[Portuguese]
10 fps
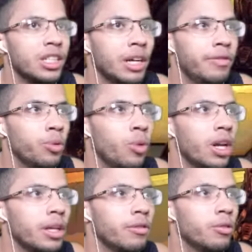já vi um
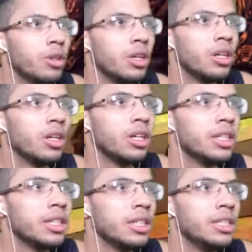alívio.
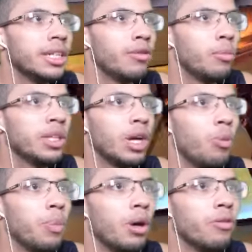Já vou mandar
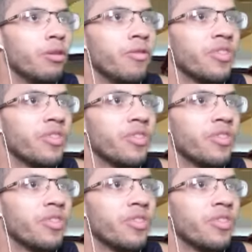o Panvo.